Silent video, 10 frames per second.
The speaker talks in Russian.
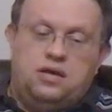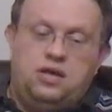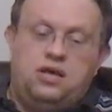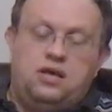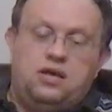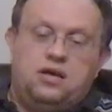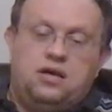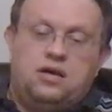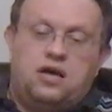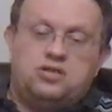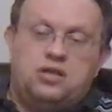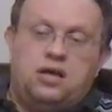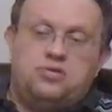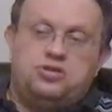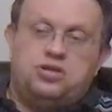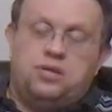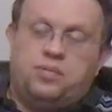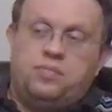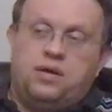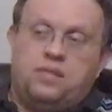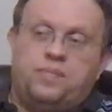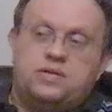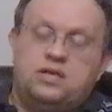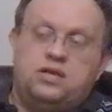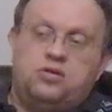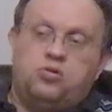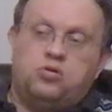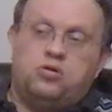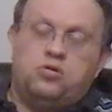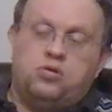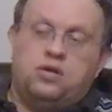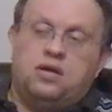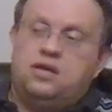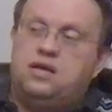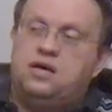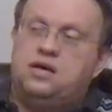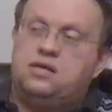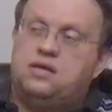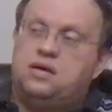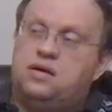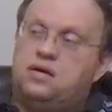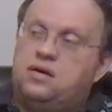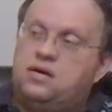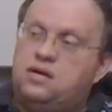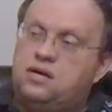И, а желающий, например, посетить то-то, то-то и это,